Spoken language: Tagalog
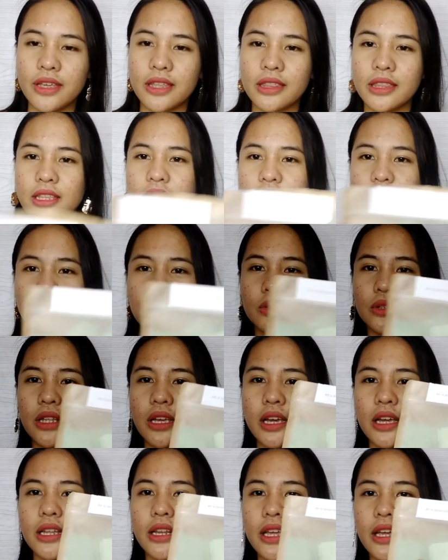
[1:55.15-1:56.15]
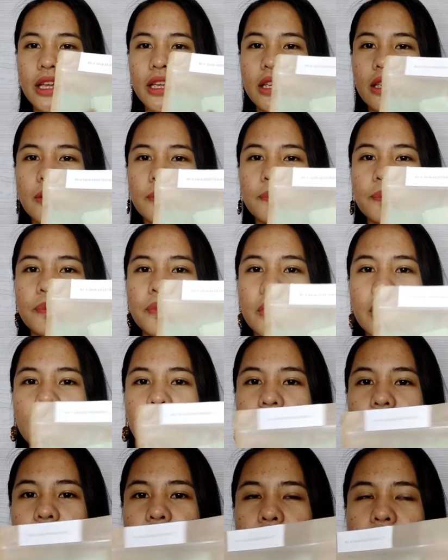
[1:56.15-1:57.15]
And then sa unahan ay
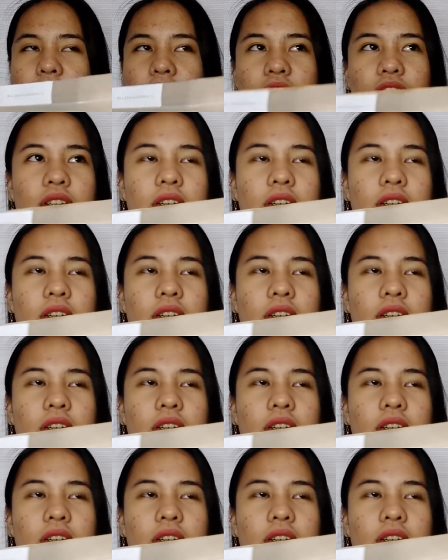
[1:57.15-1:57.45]
para